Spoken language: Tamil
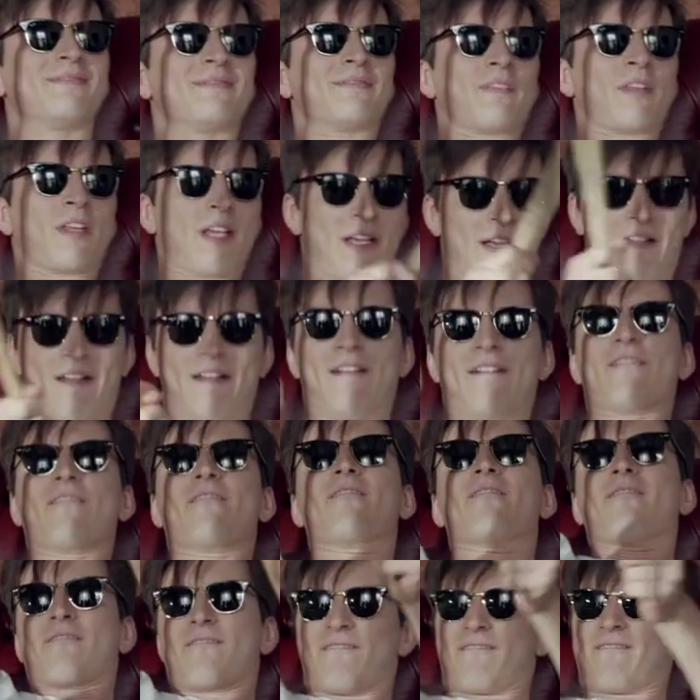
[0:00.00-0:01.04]
ஹாய் கல்
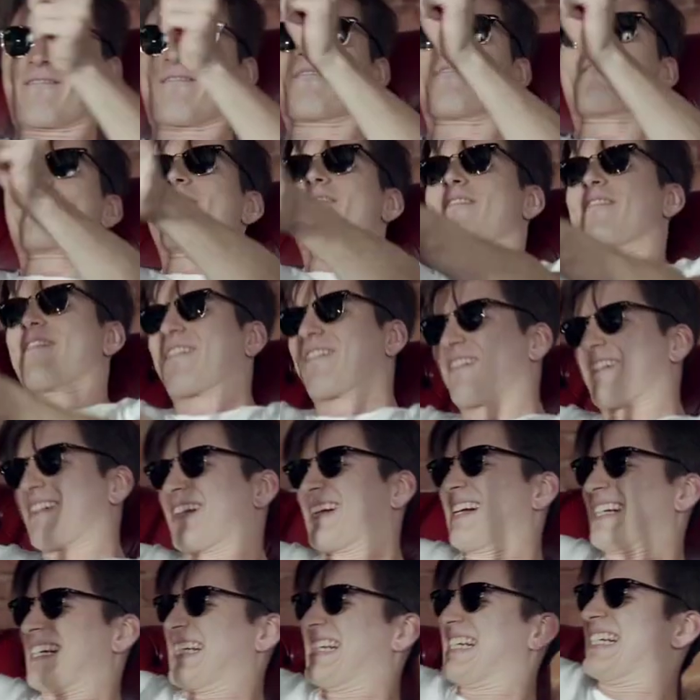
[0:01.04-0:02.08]
ஃப்ரெண்ட்ஸ் நம்ம சேனல் ஃபேமிலி மெம்பர்ஸ்
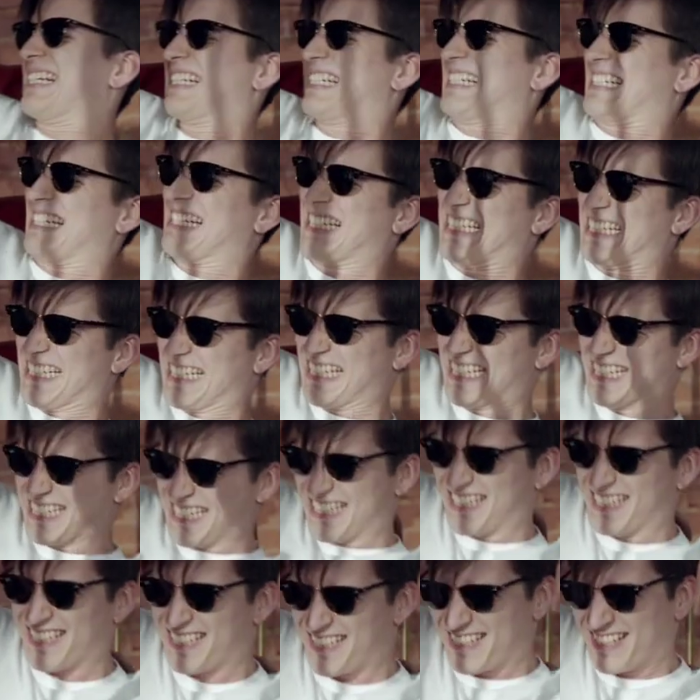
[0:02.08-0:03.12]
எல்லாம் எப்படி இருக்கீங்க எல்லாம் நல்லா இருப்பீங்க
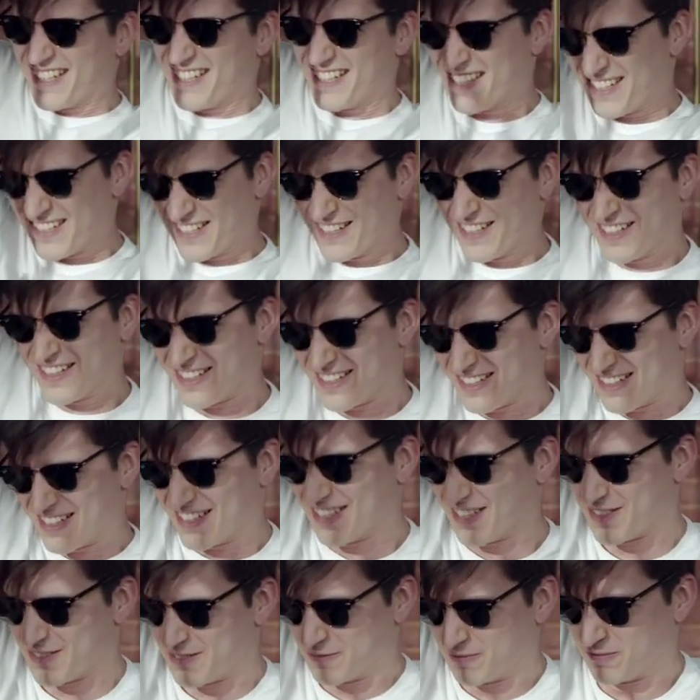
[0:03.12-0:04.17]
நம்புறேன் இன்னைக்கு இந்த
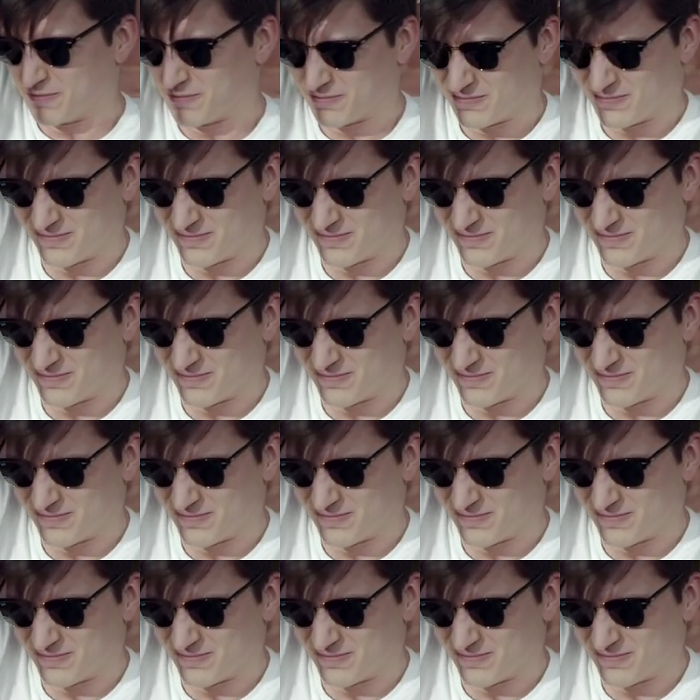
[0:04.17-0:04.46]
வீடியோவில் எதை பற்றி பார்க்க